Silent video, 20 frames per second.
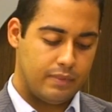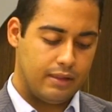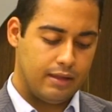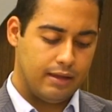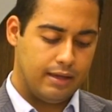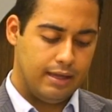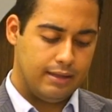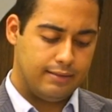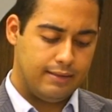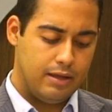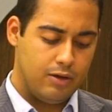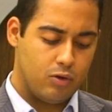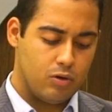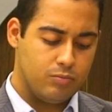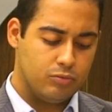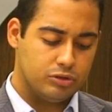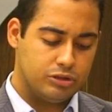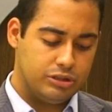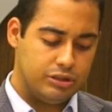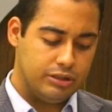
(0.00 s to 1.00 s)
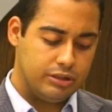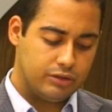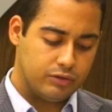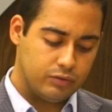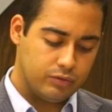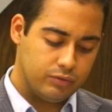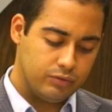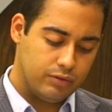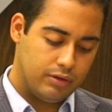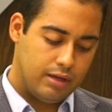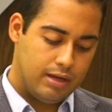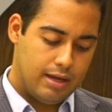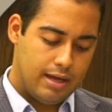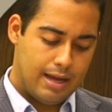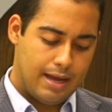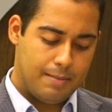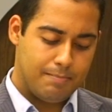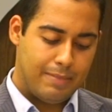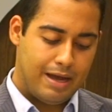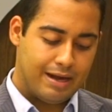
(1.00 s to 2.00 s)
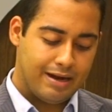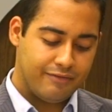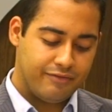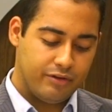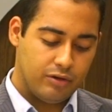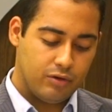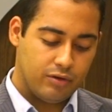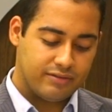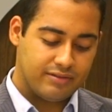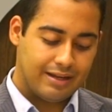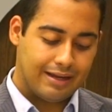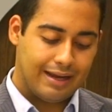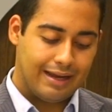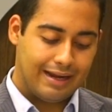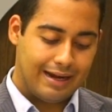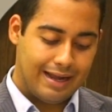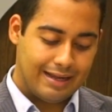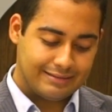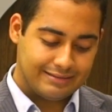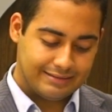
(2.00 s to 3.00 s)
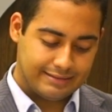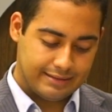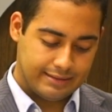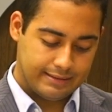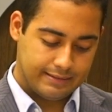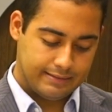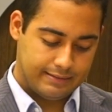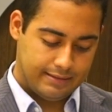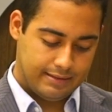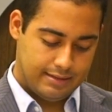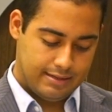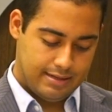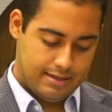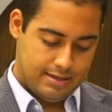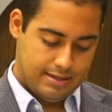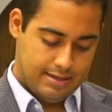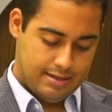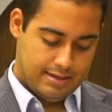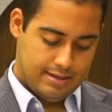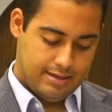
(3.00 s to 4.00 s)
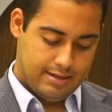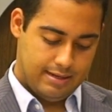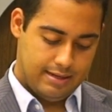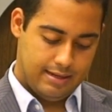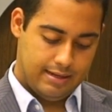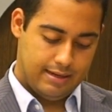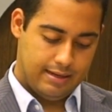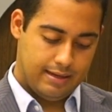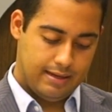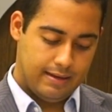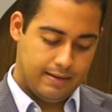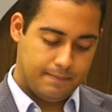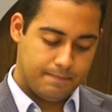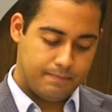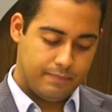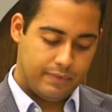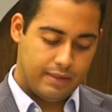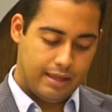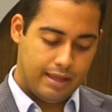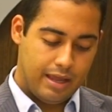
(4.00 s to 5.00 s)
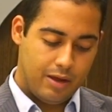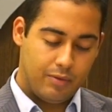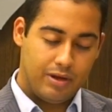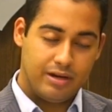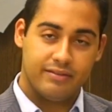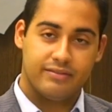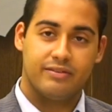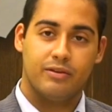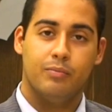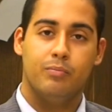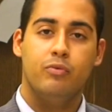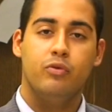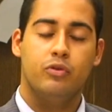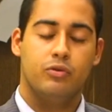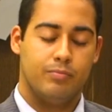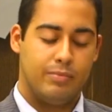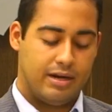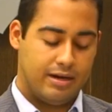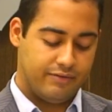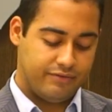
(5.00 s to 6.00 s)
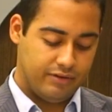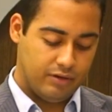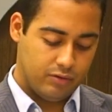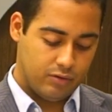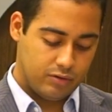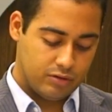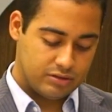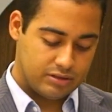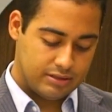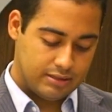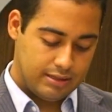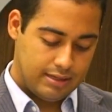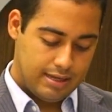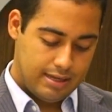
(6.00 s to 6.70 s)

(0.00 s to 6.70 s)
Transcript: que tem como título A Maravilhosa Graça. Eh, é uma lição muito maravilhosa